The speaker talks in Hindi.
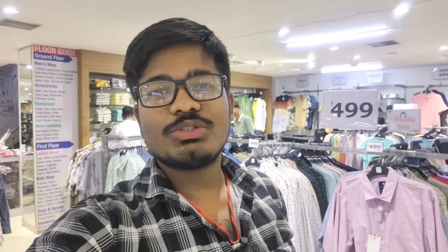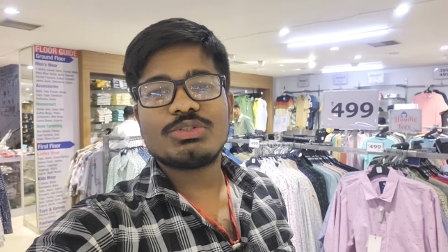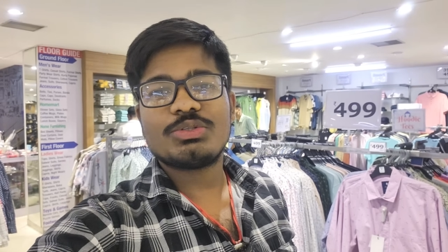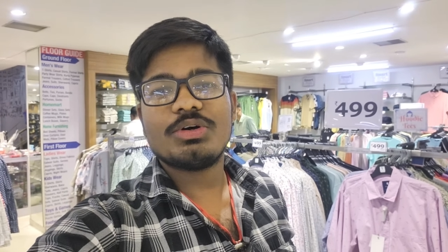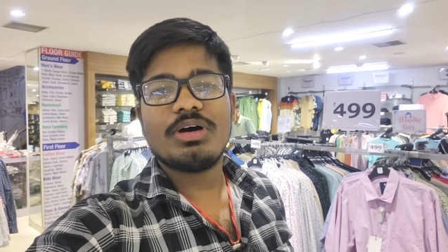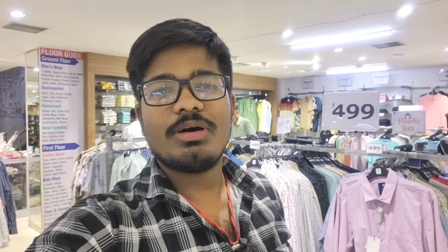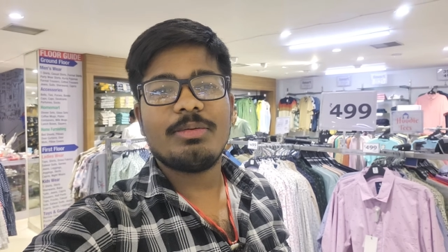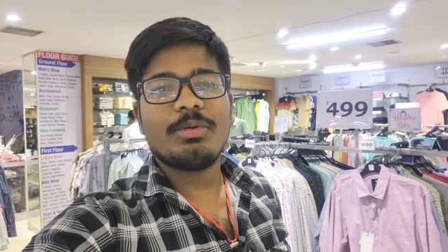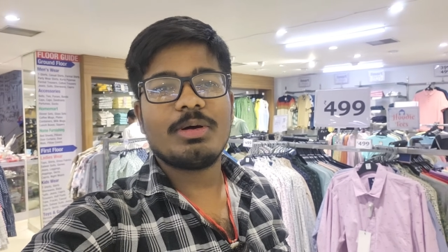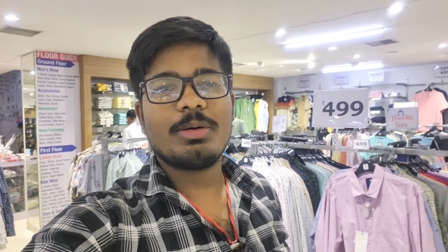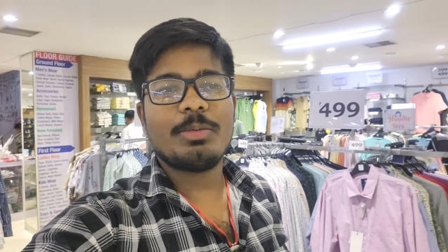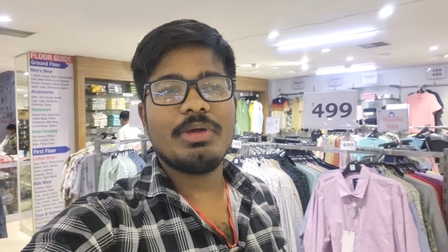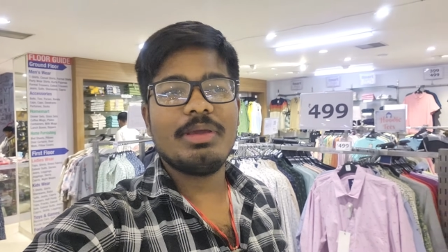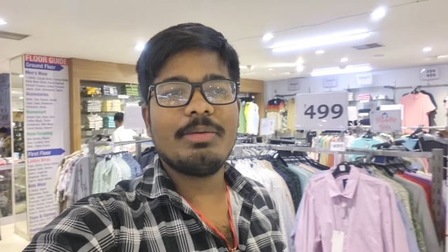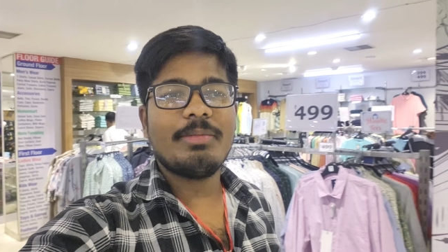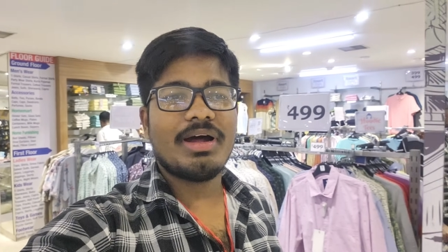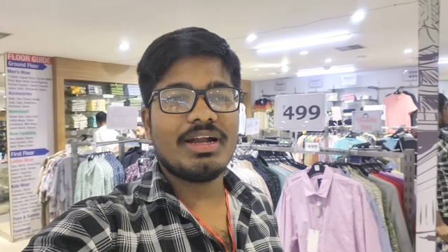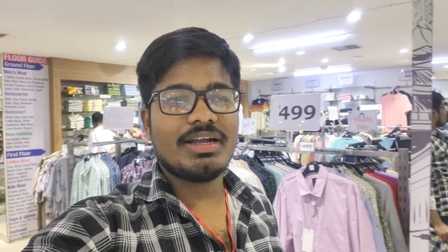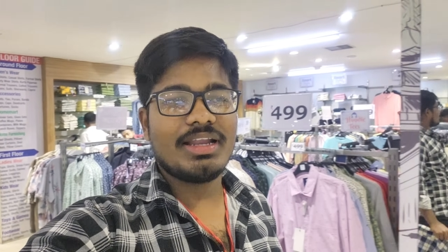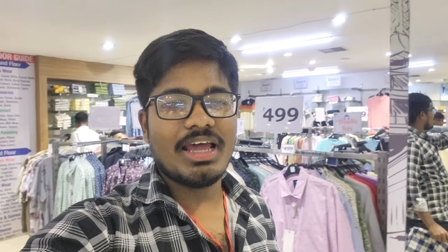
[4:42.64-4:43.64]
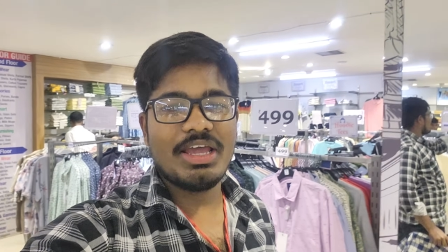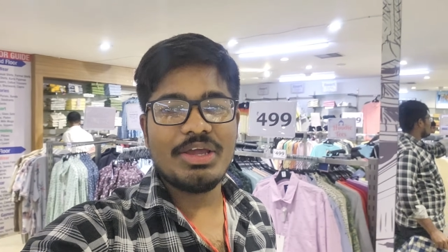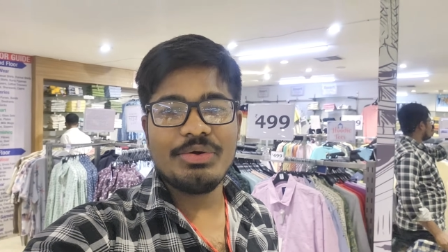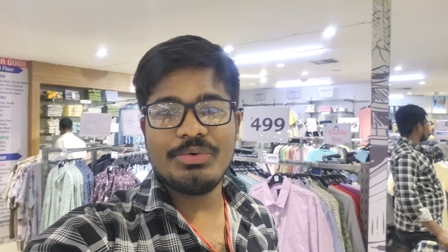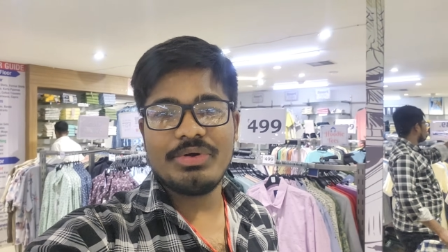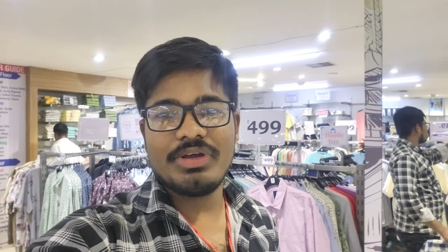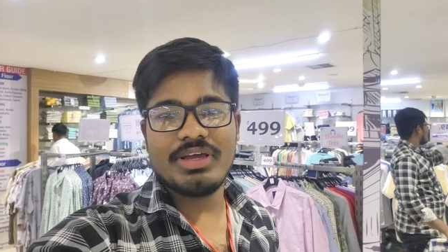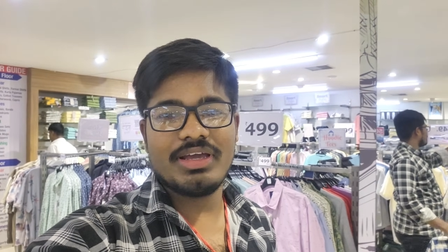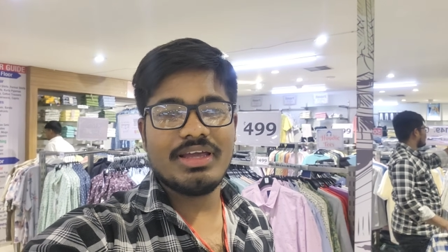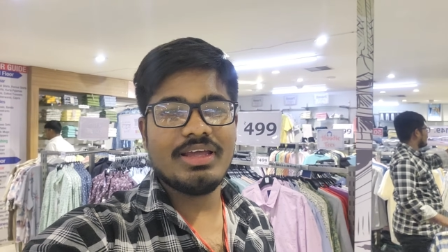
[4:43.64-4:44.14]
दोस्तों हम लोग भी मार्ट आए
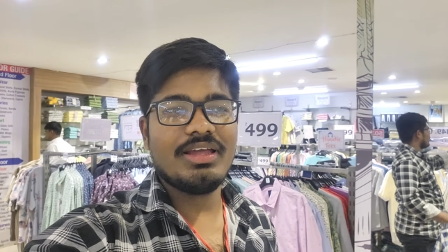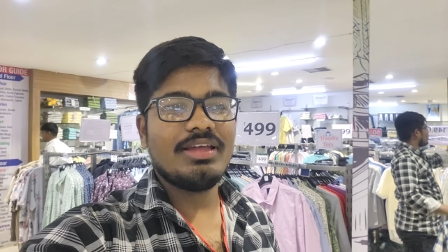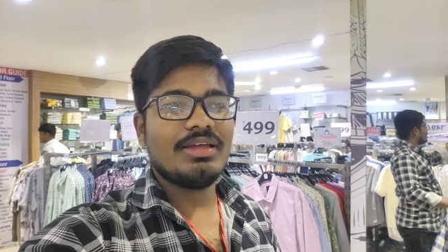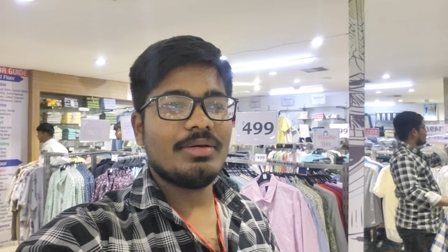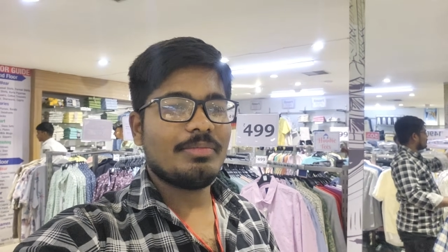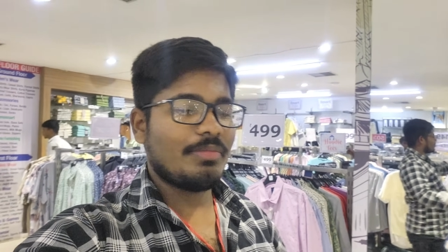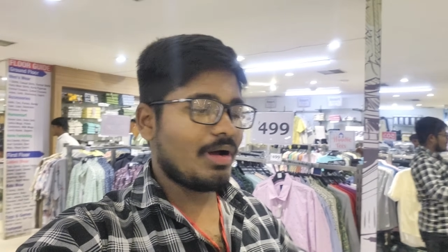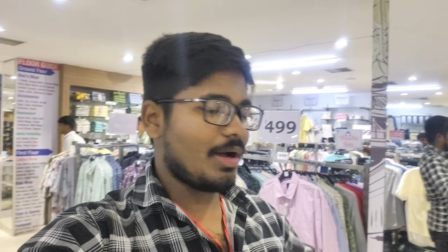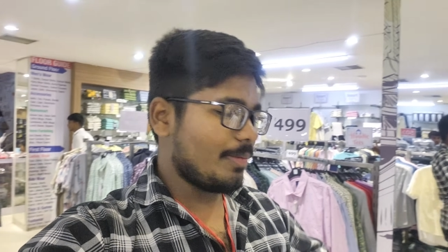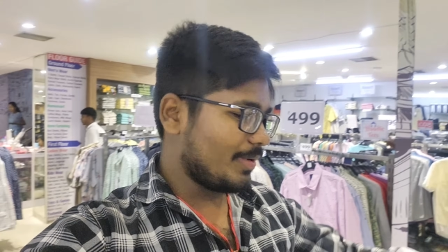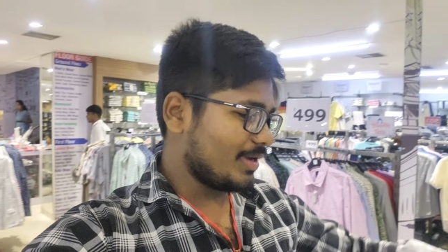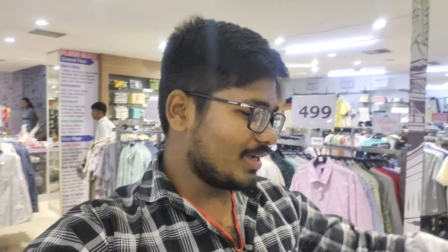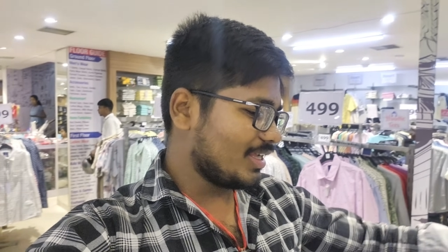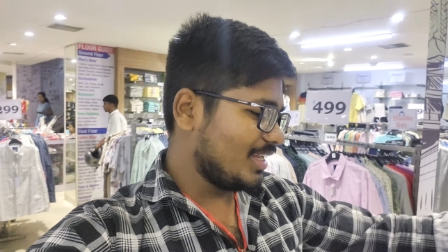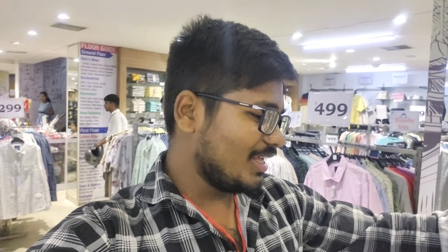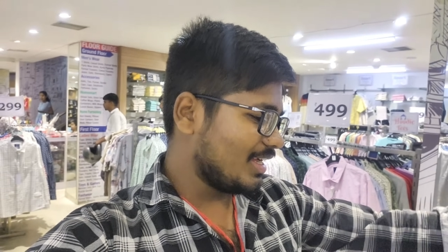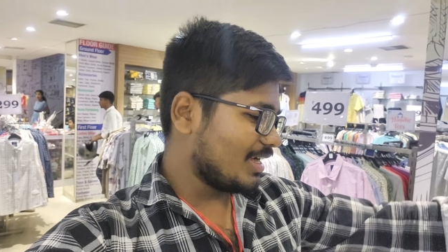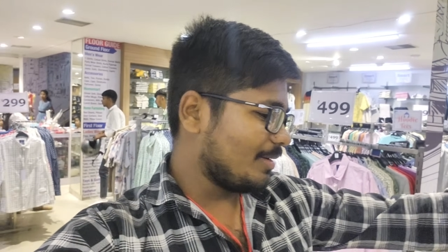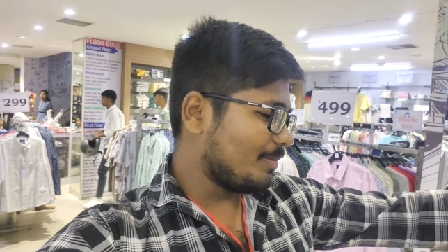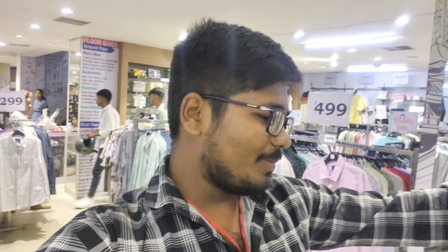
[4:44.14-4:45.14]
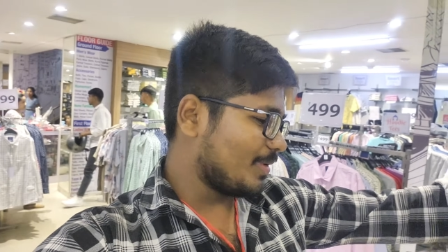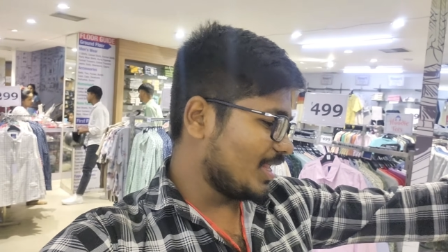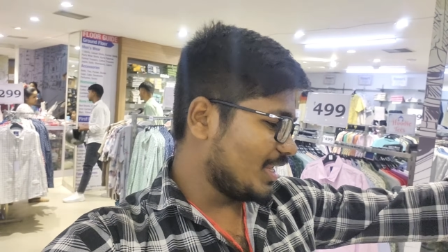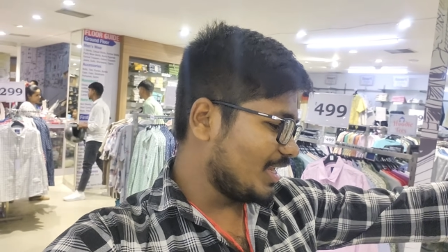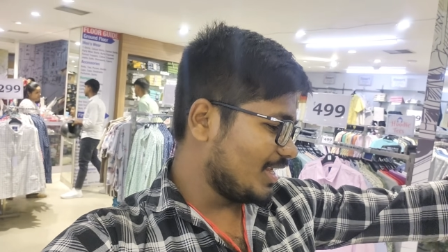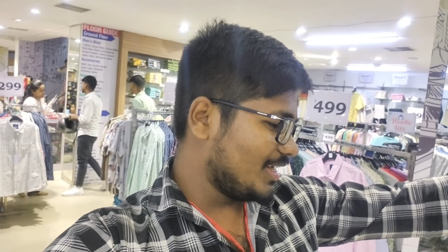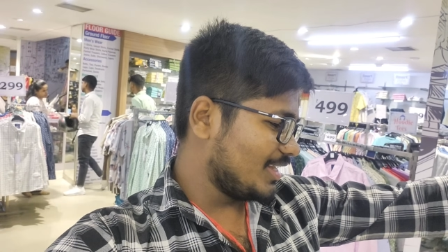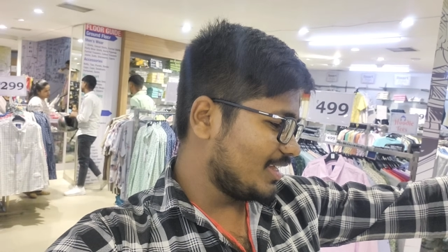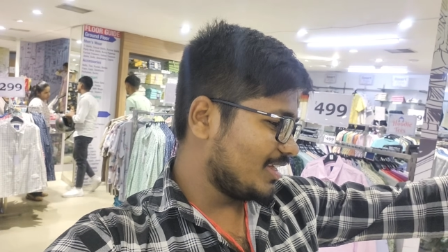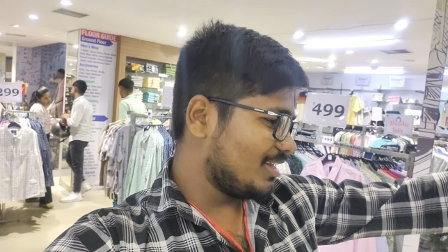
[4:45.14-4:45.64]
हुए हैं पापा के लिए कपड़ा
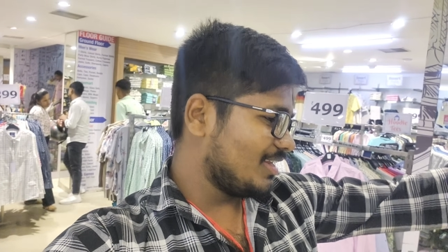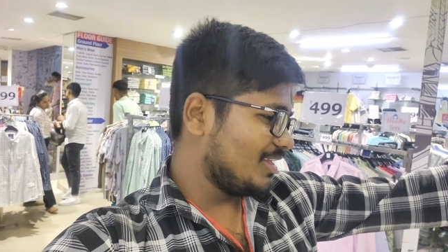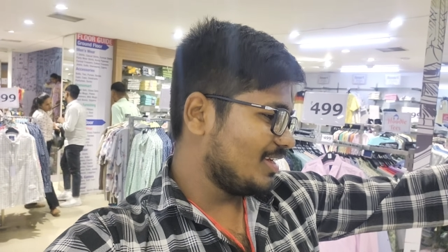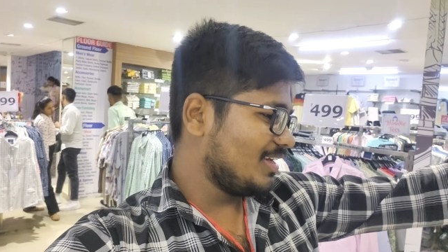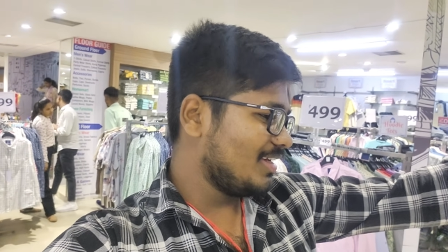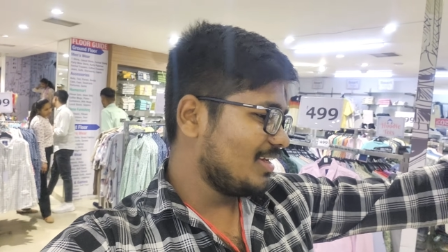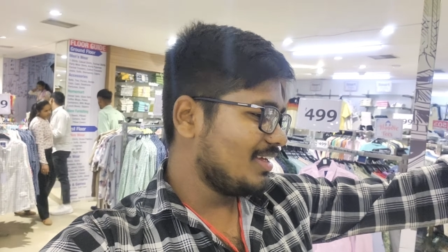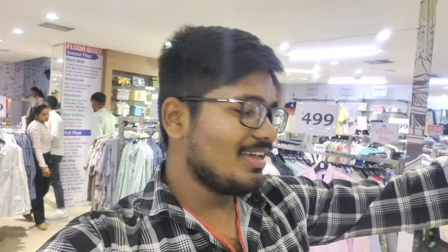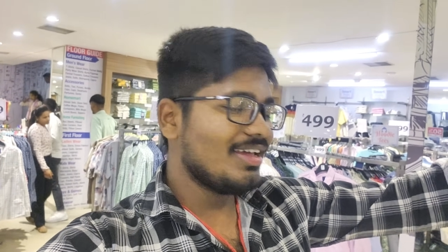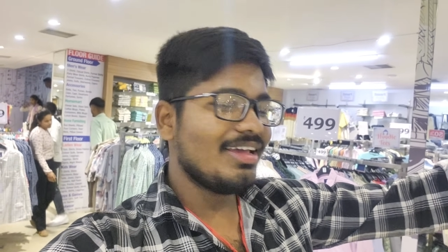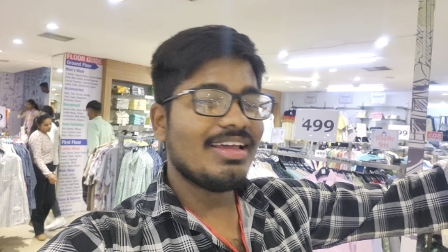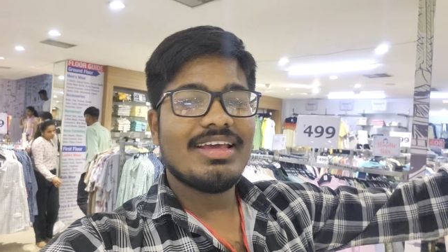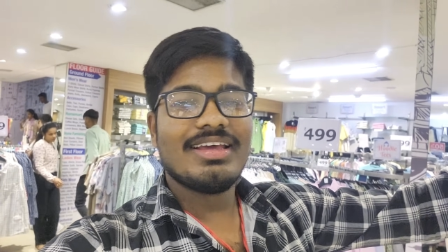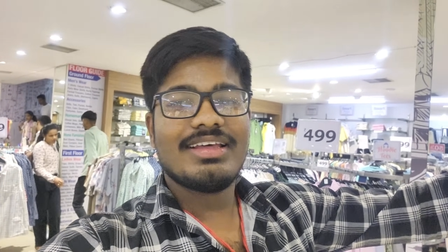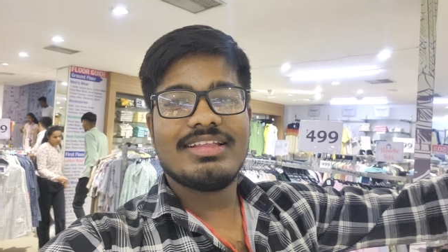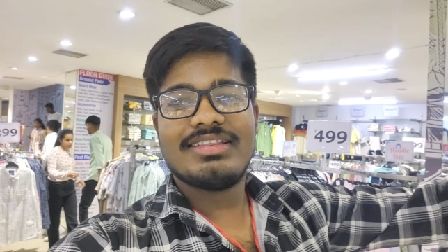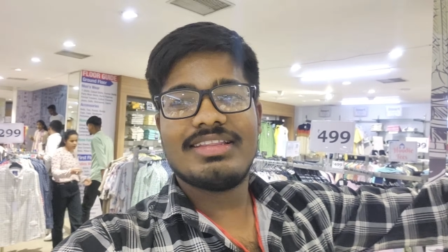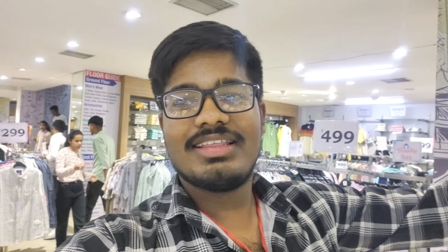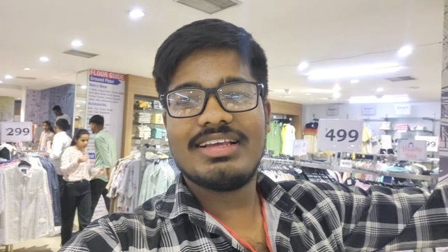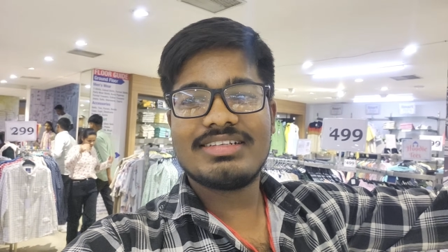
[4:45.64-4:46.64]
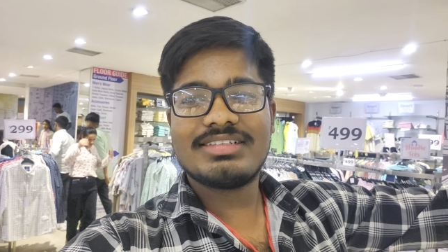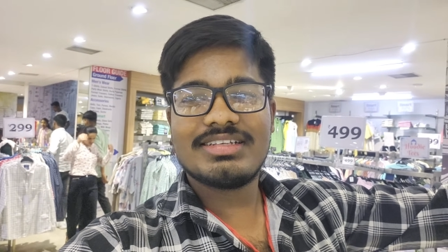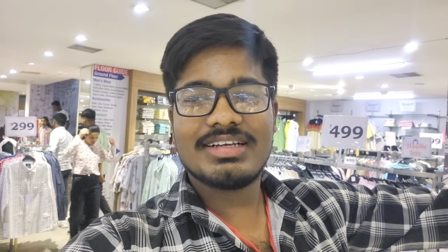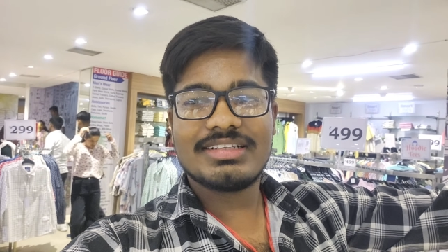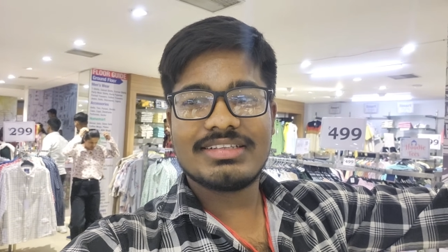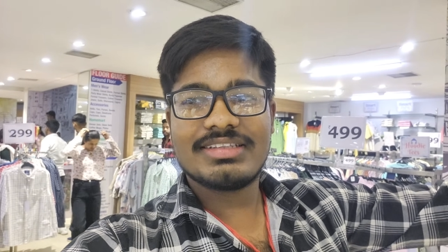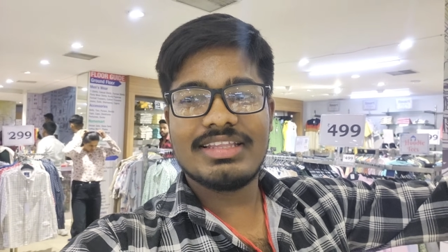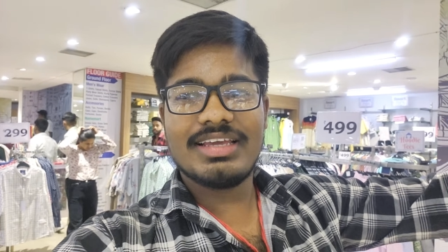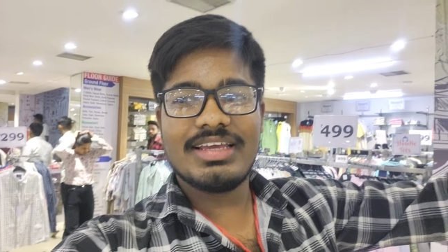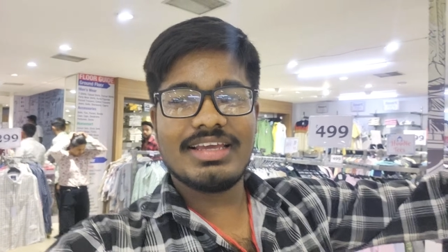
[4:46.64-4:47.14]
लेने के लिए देख सकते